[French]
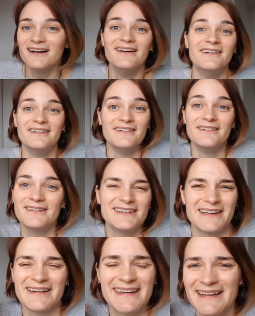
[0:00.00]
Euh,
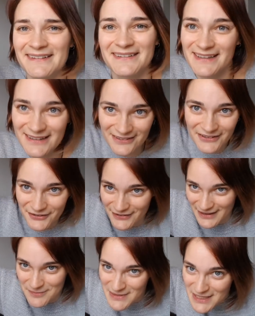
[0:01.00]
j'avais 15-16 ans, je
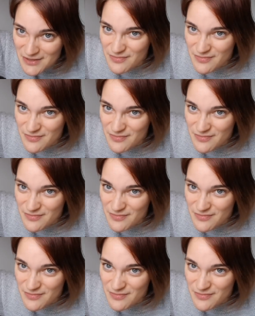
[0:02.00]
faisais des petites